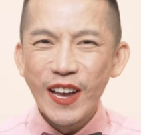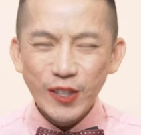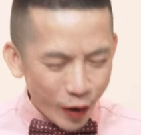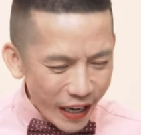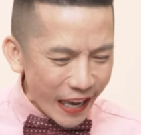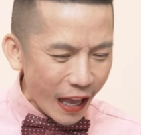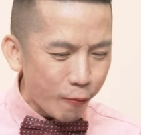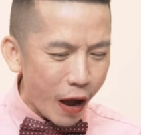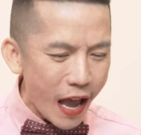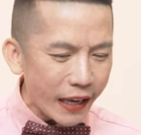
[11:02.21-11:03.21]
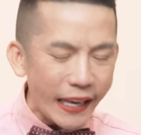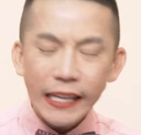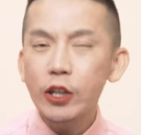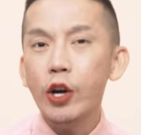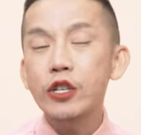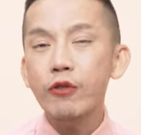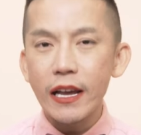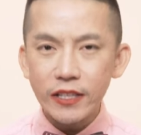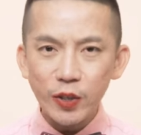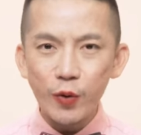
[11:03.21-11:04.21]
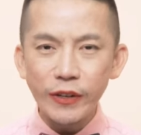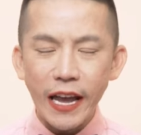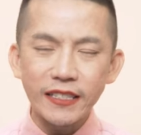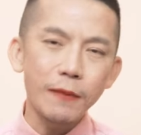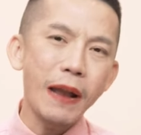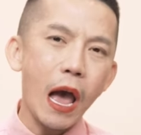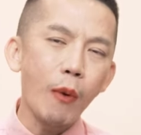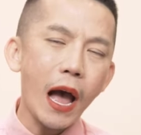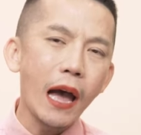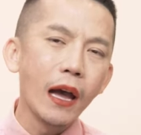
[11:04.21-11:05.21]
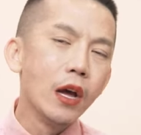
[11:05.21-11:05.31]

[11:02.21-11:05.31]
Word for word: ส่วนข้อ A คำว่า in contrast to เนี่ยจะแปลว่า